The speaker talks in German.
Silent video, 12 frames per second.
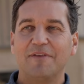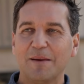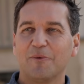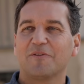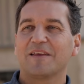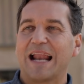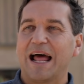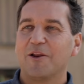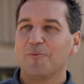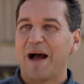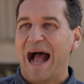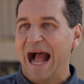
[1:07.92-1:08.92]
Wir haben uns gerade
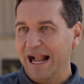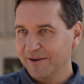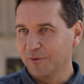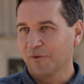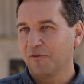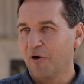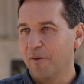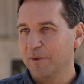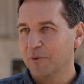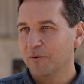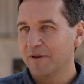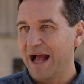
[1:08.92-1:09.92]
über
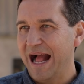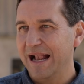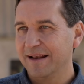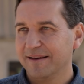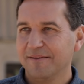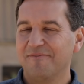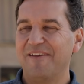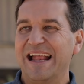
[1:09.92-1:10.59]
Haltungsformen unterhalten.